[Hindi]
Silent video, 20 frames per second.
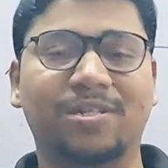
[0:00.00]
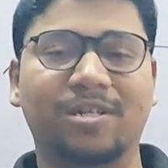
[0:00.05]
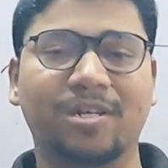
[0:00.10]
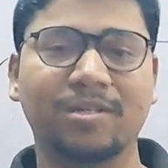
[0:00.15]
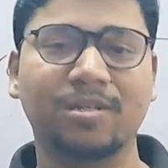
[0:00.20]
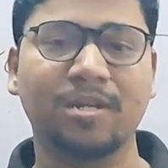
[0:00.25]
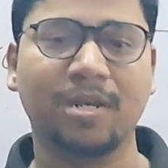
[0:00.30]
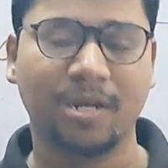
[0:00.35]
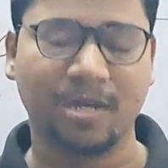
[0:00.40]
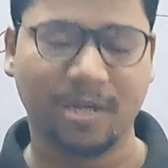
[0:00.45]

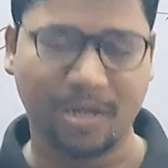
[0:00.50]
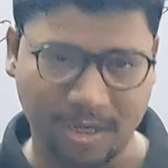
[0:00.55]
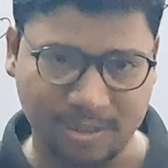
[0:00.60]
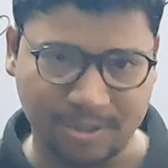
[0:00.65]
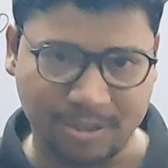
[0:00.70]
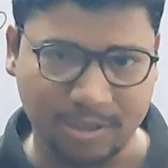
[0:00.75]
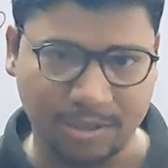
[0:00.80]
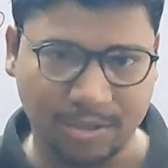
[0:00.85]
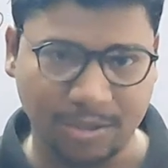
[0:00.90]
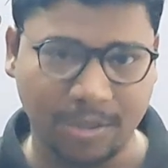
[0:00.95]
मैसेज कर
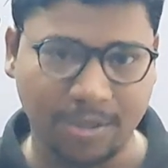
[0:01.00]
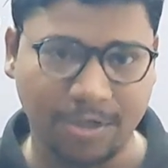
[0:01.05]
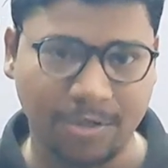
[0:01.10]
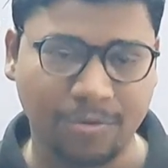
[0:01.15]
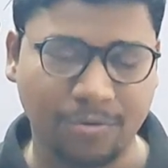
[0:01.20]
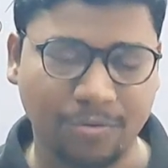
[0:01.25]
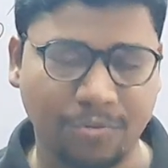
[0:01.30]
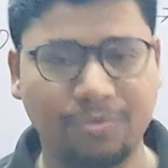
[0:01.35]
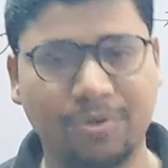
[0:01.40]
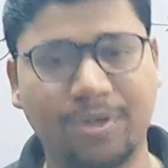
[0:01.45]
सकते हैं
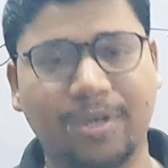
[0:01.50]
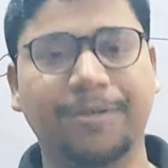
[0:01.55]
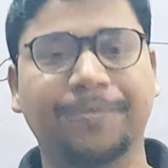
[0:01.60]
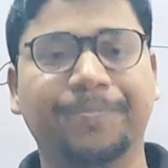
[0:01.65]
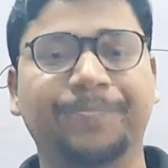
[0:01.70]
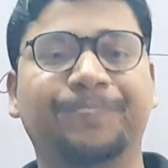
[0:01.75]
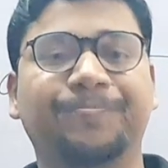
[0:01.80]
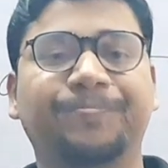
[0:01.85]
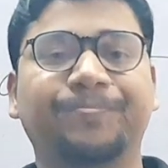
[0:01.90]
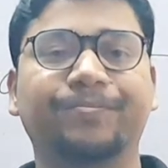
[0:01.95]

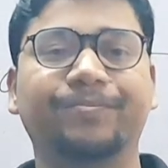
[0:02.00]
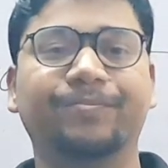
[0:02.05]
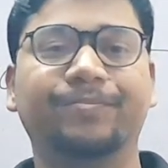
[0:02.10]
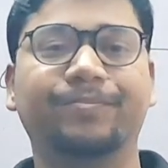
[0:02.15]
ओके